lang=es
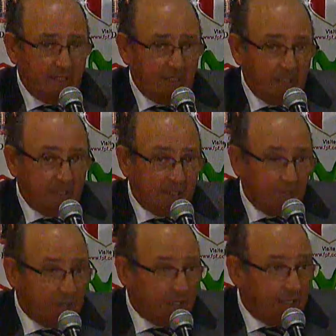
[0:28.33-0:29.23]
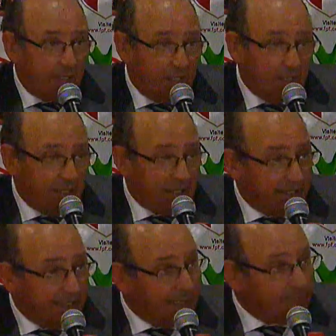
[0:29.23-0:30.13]
Eh, creo que en
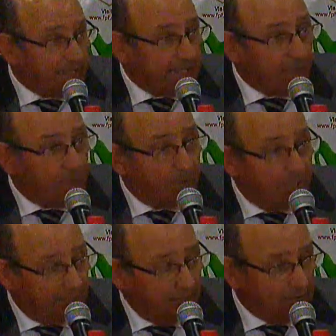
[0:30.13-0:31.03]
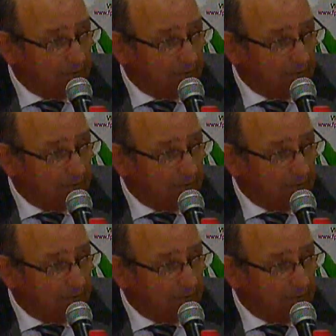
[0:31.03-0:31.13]
general marcamos bien,